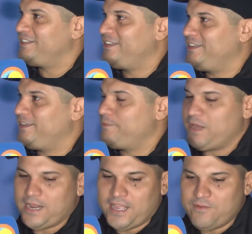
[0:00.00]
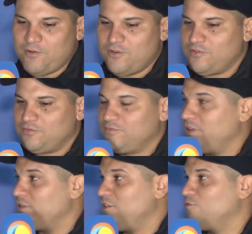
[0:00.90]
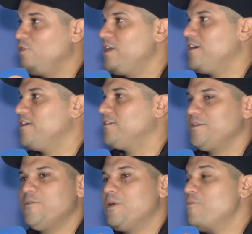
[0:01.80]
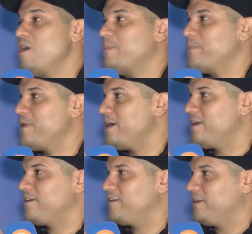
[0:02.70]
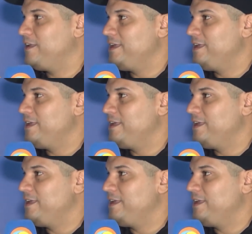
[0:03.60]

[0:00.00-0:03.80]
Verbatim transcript: Eh, Maracaibo, en el Zulia decimos vamos a papear.